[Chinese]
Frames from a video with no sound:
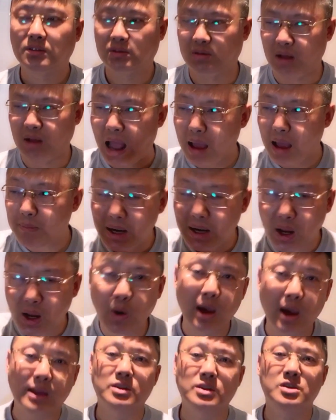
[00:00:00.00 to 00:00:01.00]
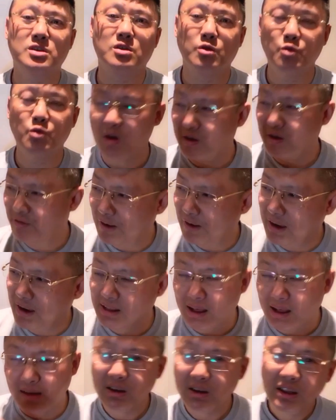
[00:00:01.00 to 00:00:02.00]
他们留下的诗，岳飞
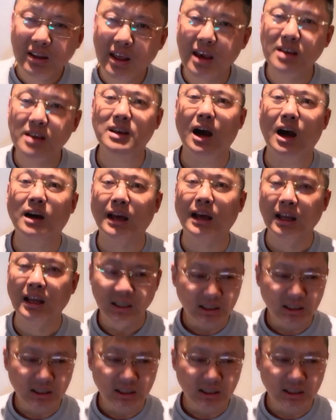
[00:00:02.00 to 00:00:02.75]
的、文天祥的。